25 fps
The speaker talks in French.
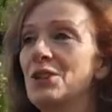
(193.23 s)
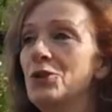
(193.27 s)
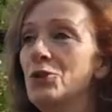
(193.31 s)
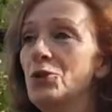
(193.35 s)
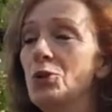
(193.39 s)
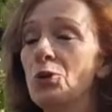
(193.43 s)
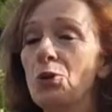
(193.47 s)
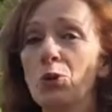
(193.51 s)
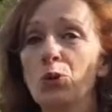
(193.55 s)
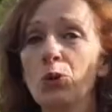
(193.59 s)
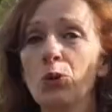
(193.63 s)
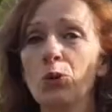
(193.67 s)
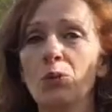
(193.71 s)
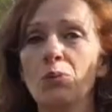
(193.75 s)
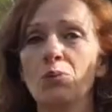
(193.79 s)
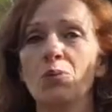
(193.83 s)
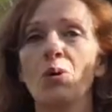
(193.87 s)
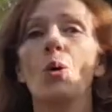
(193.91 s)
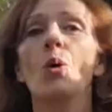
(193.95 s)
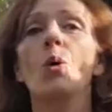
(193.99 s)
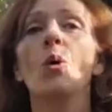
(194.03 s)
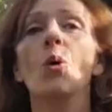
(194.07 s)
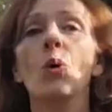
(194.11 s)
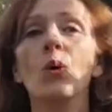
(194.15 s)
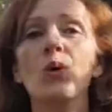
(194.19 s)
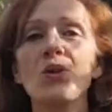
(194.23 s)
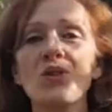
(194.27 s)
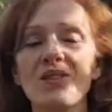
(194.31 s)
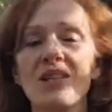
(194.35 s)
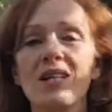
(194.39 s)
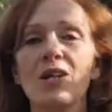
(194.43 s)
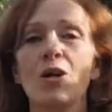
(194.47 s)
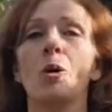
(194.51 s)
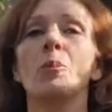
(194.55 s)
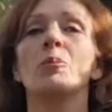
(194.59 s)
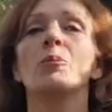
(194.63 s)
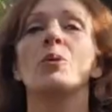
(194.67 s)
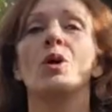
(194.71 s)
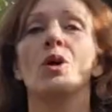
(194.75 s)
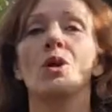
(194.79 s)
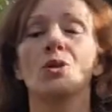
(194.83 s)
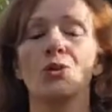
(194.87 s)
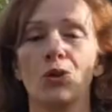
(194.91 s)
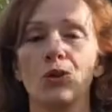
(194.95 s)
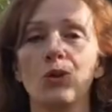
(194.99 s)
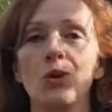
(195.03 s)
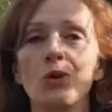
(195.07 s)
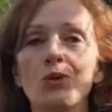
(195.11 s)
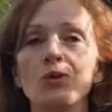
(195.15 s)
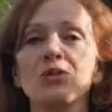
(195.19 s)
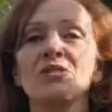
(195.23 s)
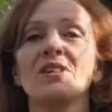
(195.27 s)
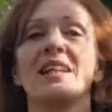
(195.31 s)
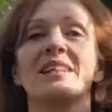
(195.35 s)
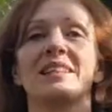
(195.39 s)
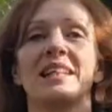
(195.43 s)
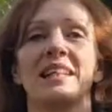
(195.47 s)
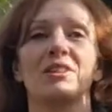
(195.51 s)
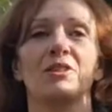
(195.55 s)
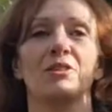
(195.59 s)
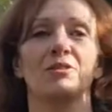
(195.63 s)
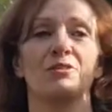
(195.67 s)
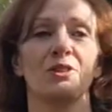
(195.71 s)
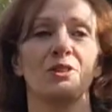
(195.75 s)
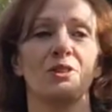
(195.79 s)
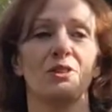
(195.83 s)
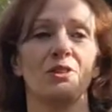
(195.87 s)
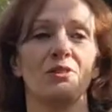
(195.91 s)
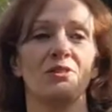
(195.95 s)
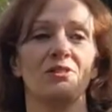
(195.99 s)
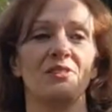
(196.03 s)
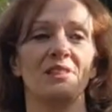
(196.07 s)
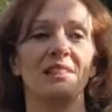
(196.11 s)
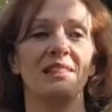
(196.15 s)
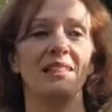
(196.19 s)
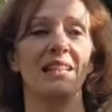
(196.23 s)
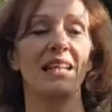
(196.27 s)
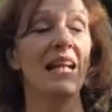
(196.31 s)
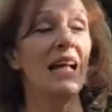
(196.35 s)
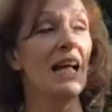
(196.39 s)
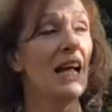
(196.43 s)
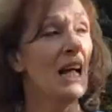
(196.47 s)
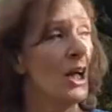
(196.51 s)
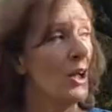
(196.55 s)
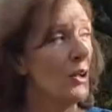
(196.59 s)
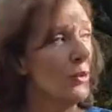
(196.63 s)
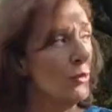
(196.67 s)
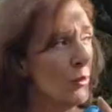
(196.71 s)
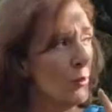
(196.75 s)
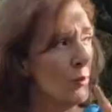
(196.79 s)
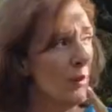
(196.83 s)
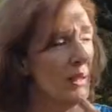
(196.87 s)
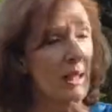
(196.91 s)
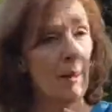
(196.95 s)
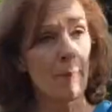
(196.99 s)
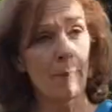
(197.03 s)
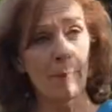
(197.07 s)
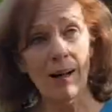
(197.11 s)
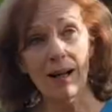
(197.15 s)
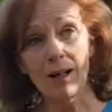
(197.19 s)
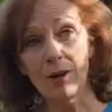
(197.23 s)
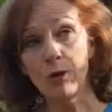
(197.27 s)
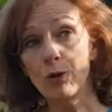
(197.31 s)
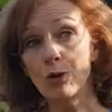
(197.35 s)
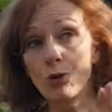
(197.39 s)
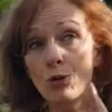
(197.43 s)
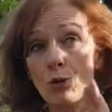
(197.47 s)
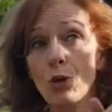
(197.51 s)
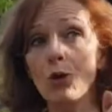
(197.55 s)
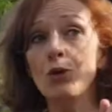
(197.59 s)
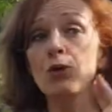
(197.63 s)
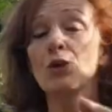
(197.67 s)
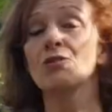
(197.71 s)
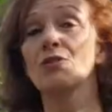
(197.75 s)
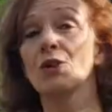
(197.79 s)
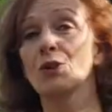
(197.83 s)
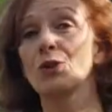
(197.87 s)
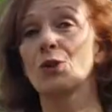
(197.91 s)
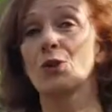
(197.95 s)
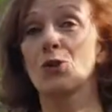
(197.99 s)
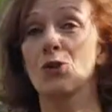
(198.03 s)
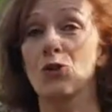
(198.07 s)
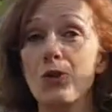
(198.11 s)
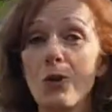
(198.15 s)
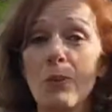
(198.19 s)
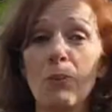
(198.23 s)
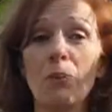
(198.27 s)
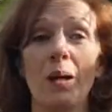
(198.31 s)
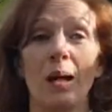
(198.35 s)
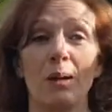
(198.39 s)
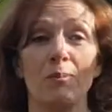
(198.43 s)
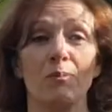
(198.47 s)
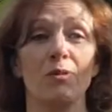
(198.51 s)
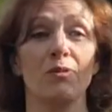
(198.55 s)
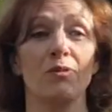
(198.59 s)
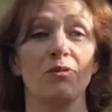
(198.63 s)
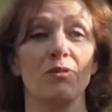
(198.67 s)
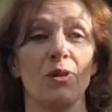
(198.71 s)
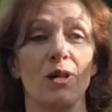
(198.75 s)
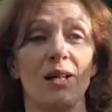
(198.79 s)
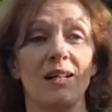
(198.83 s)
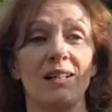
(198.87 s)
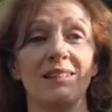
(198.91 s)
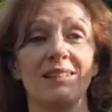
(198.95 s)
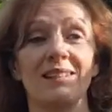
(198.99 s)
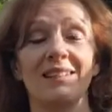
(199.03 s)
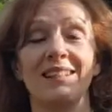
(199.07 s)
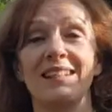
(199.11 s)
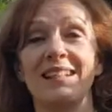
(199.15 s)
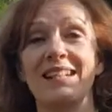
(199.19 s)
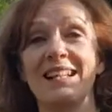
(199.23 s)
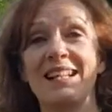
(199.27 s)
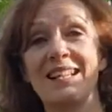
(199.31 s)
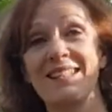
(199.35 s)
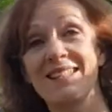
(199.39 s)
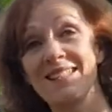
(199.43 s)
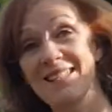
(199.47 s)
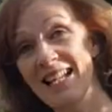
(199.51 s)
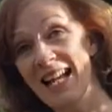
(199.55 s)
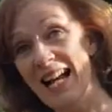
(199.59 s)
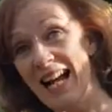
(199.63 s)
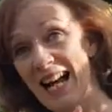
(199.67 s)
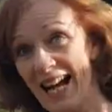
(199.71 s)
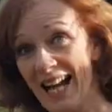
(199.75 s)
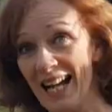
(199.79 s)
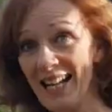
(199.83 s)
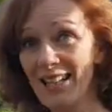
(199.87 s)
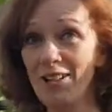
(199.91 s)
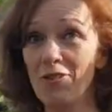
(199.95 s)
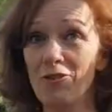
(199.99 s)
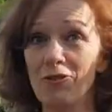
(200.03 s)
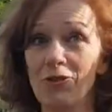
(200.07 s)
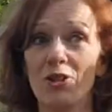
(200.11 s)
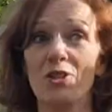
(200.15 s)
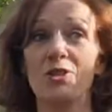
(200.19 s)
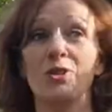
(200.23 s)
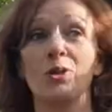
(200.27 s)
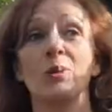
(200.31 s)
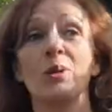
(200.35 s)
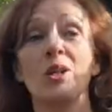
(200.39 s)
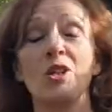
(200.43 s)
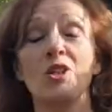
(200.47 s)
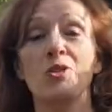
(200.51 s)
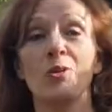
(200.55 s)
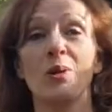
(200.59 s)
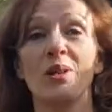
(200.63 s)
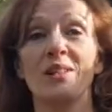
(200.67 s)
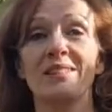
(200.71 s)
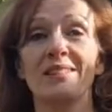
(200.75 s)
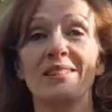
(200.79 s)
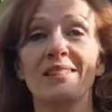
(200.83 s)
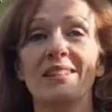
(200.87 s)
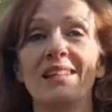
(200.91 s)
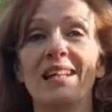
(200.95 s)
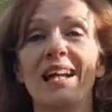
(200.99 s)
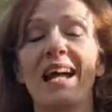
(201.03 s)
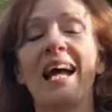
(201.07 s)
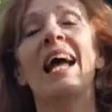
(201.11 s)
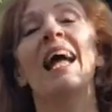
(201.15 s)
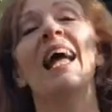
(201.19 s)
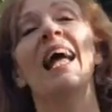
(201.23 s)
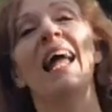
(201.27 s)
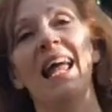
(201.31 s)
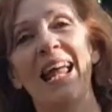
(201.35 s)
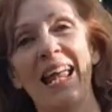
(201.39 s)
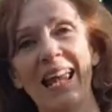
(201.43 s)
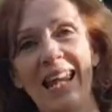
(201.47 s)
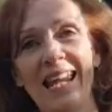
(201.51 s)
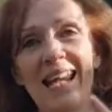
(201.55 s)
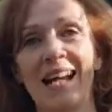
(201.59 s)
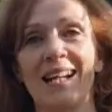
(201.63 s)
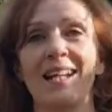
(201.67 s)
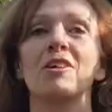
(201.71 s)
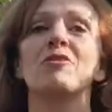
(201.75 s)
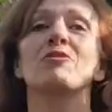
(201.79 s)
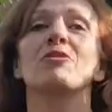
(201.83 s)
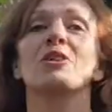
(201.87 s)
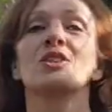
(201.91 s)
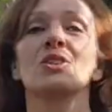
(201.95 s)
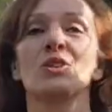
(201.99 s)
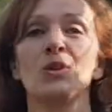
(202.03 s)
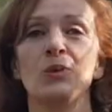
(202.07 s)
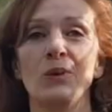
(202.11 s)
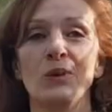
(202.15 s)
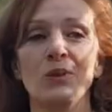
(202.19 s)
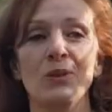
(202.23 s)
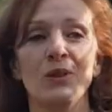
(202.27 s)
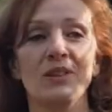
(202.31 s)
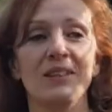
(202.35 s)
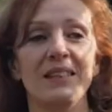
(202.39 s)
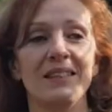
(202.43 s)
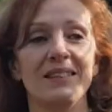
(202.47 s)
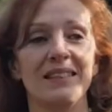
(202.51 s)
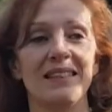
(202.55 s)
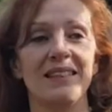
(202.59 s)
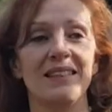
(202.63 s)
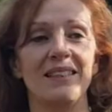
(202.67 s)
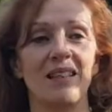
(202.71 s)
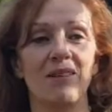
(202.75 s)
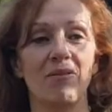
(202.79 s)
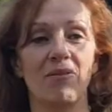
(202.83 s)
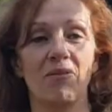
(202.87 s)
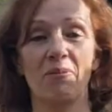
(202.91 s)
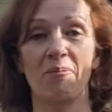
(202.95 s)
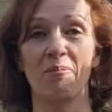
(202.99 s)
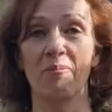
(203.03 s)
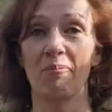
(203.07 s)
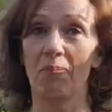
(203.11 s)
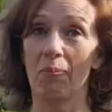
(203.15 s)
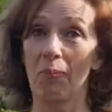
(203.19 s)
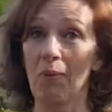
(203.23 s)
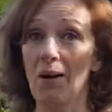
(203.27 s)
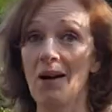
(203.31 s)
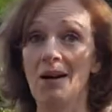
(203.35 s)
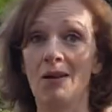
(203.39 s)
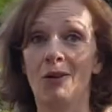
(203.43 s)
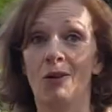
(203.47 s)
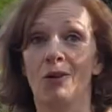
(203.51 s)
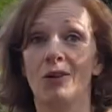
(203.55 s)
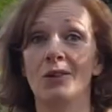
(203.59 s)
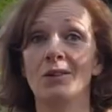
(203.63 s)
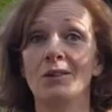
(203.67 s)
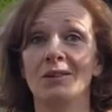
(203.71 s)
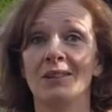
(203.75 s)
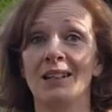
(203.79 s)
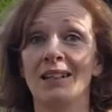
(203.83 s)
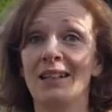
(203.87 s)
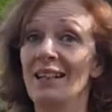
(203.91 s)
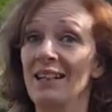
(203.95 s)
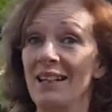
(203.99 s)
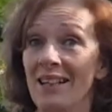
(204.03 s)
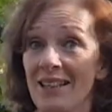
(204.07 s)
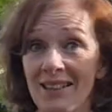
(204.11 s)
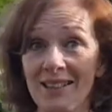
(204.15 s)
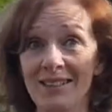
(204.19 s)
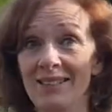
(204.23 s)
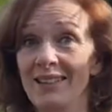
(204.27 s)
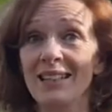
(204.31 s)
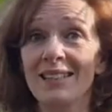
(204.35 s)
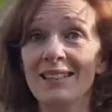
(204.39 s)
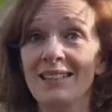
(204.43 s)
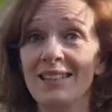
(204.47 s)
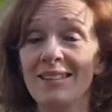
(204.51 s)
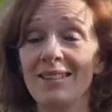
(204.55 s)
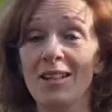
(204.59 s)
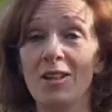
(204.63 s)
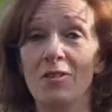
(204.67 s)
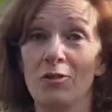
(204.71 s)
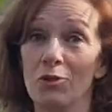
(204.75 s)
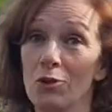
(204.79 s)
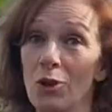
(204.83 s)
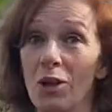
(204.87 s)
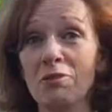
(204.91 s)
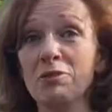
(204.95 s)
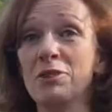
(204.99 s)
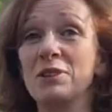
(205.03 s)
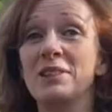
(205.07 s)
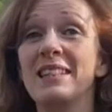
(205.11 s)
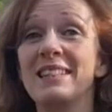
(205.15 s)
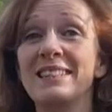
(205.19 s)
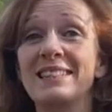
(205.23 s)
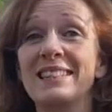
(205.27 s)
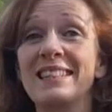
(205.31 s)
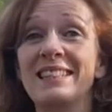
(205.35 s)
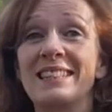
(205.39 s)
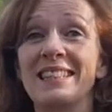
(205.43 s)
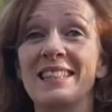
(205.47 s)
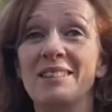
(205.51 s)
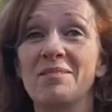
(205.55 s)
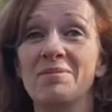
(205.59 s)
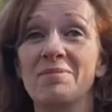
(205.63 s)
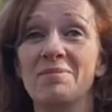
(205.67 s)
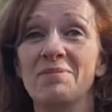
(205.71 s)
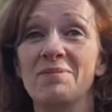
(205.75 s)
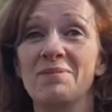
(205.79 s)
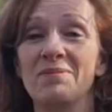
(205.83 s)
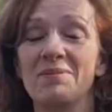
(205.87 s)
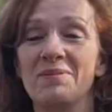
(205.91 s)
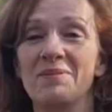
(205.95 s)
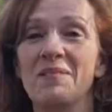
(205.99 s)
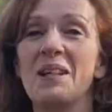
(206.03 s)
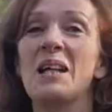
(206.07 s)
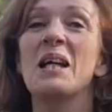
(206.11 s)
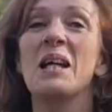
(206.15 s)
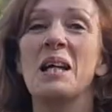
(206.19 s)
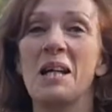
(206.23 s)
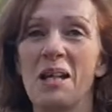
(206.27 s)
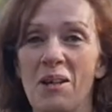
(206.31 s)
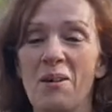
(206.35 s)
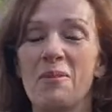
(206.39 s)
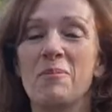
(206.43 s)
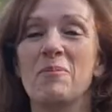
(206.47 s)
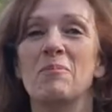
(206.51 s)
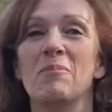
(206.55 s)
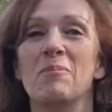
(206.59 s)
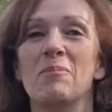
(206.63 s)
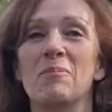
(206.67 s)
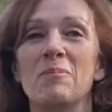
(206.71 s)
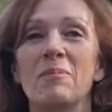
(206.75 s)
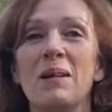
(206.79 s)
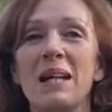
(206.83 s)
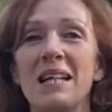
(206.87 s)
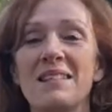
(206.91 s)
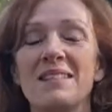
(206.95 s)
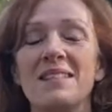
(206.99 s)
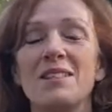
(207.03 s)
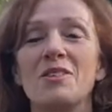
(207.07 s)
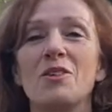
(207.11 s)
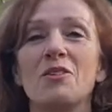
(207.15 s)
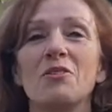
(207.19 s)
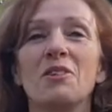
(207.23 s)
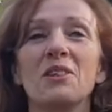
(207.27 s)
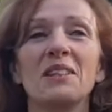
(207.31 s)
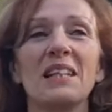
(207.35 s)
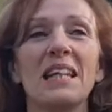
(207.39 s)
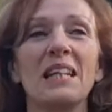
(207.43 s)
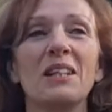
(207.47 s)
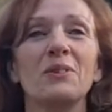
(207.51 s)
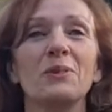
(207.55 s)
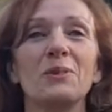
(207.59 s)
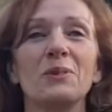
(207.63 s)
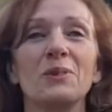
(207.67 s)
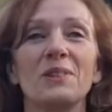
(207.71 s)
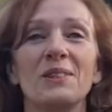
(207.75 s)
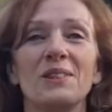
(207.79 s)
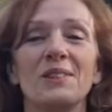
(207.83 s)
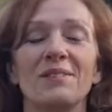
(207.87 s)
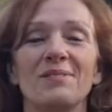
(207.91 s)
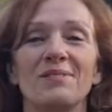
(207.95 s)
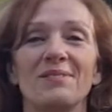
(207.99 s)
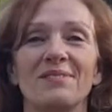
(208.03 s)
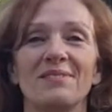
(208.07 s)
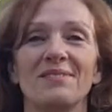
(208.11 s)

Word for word: Du coup, osez reprendre le gouvernail de votre vie. N'oubliez pas que deux de votre super pouvoir, c'est à la fois celui de choisir et à la fois celui de décider. Alors, Décidez-vous à vous décider. Merci de votre écoute.